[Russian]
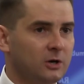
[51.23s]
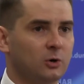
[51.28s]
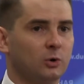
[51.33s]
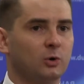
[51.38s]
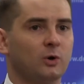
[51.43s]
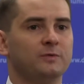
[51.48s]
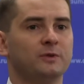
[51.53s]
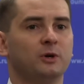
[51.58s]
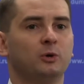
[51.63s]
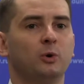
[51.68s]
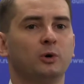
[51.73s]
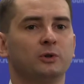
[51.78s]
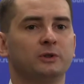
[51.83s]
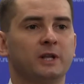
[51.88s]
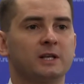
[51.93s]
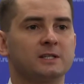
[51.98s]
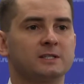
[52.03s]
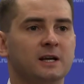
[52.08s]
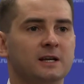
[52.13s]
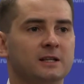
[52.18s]
Ровно год
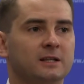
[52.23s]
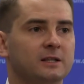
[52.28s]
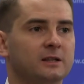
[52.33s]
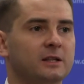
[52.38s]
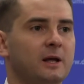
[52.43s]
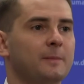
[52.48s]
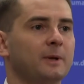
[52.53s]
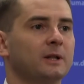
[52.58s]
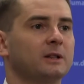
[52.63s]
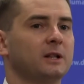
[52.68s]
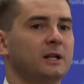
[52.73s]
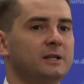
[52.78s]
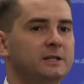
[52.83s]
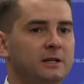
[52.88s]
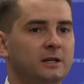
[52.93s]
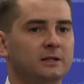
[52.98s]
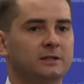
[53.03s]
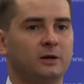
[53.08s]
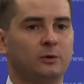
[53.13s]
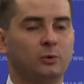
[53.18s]
назад нам
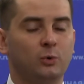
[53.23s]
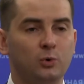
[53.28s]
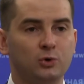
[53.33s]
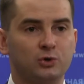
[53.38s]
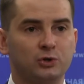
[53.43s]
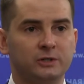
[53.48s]
отклонили такую